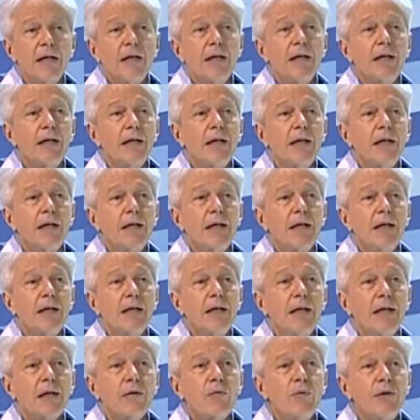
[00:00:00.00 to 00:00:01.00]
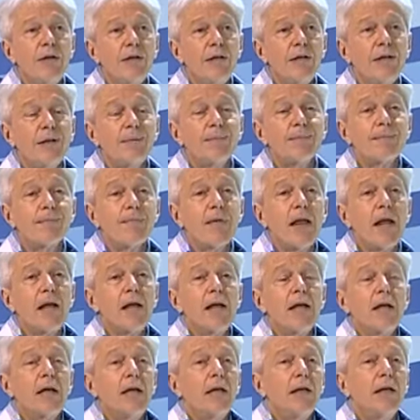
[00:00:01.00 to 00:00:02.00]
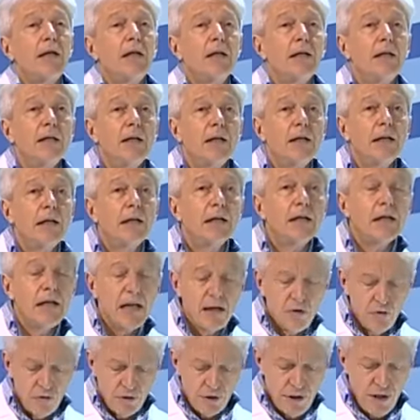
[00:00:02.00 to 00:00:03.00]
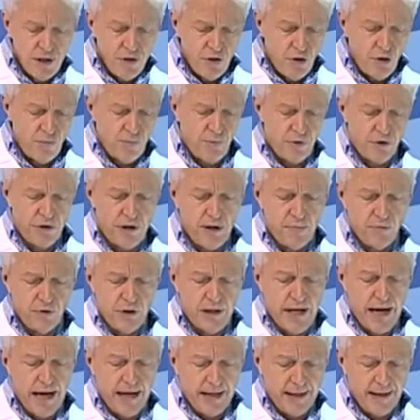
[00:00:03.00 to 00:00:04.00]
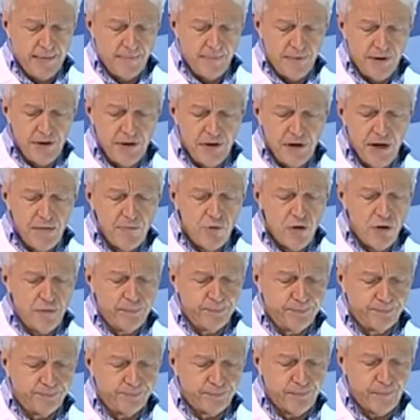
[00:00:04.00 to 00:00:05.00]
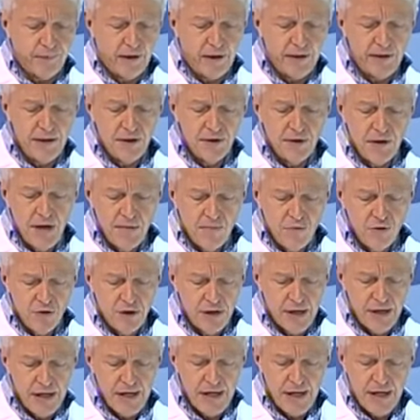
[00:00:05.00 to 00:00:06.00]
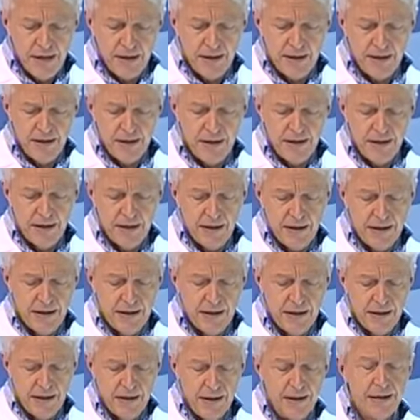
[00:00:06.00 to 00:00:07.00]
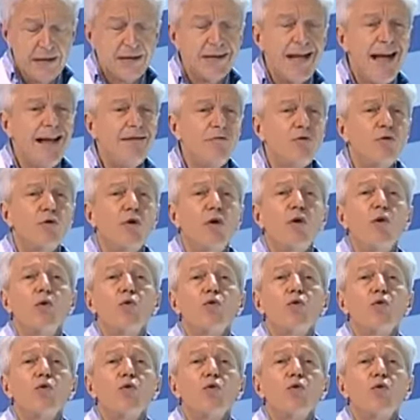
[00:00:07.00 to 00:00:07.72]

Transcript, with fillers: Eh, quindi eh, che consigli noi possiamo dare? Esatto. Diciamo, diciamo che eh, intanto